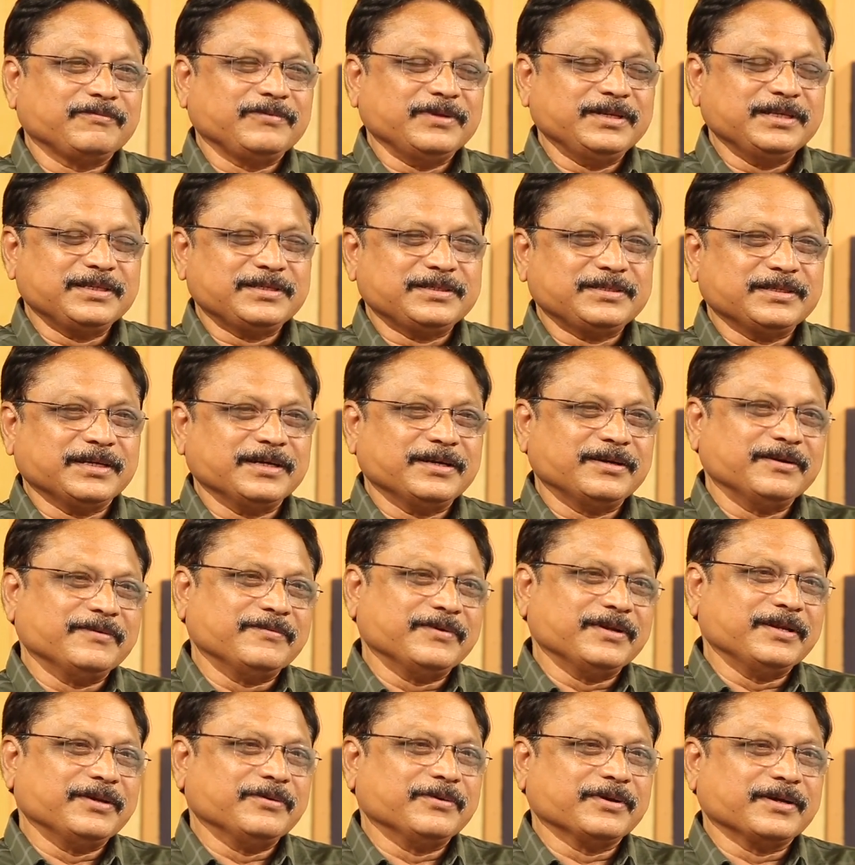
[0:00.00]
ఫినిష్
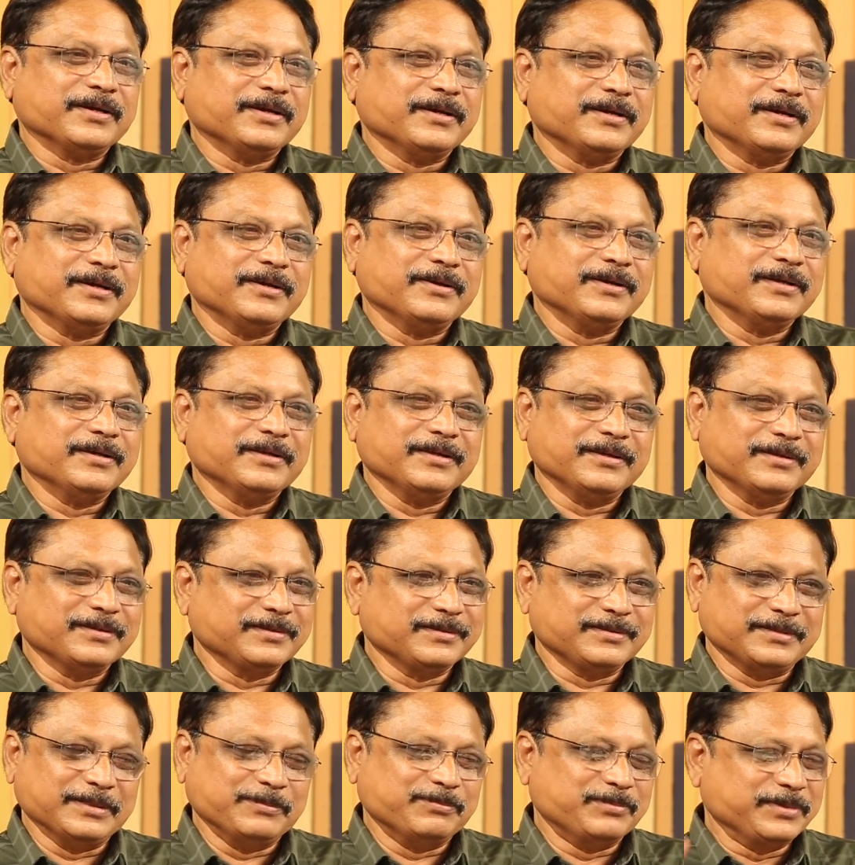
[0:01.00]
చేయడం అనే ఒక
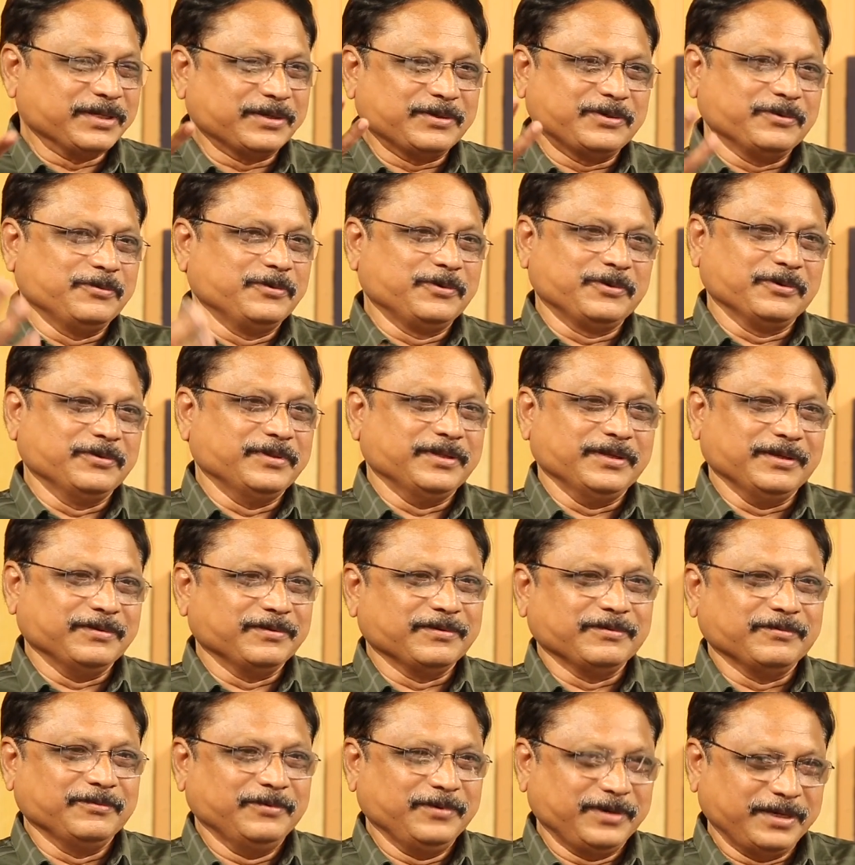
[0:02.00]
సబ్జెక్ట్ ఉంటుంది
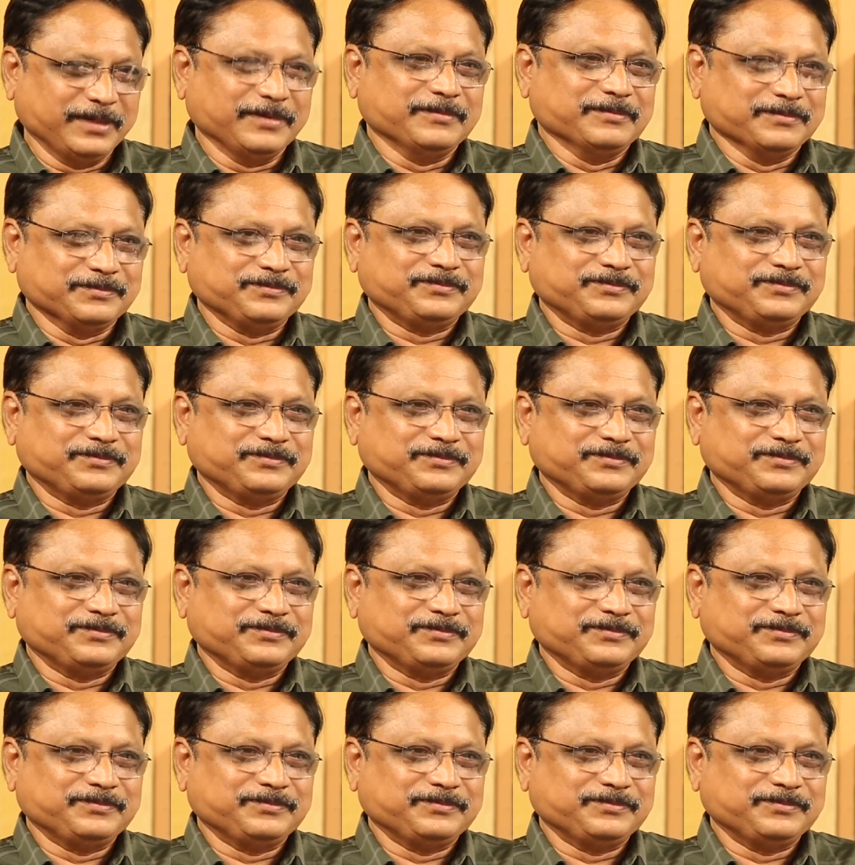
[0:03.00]
ఉంటే